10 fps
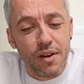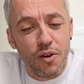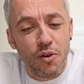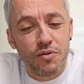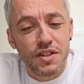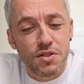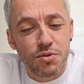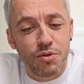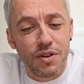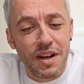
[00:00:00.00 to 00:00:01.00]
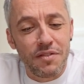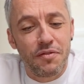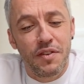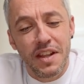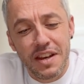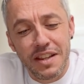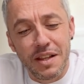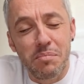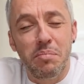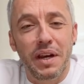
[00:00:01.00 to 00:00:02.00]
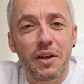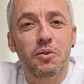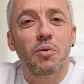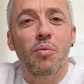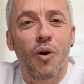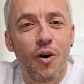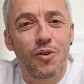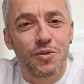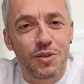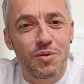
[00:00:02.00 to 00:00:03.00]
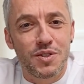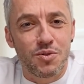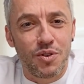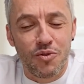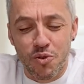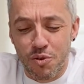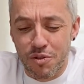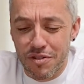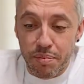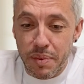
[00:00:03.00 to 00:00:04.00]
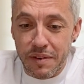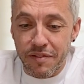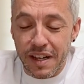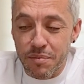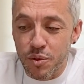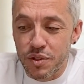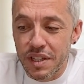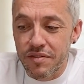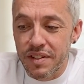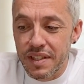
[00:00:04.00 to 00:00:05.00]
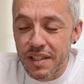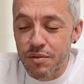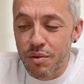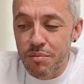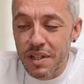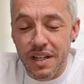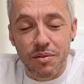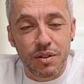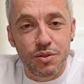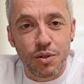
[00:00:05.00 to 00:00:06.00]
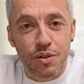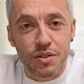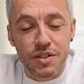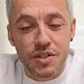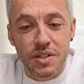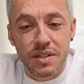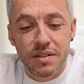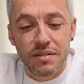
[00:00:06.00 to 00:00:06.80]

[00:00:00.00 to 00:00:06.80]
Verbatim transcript: ho visto la fine del periodo buono di questo lavoro per vari motivi nel 2014